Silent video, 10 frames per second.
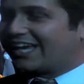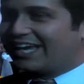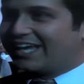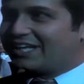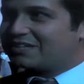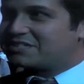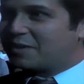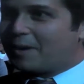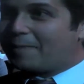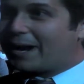que
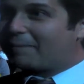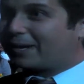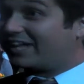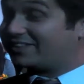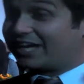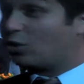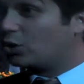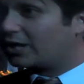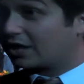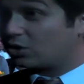se ve para gente
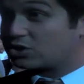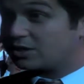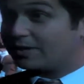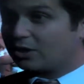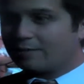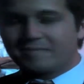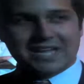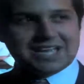adulta inclusive, ¿no?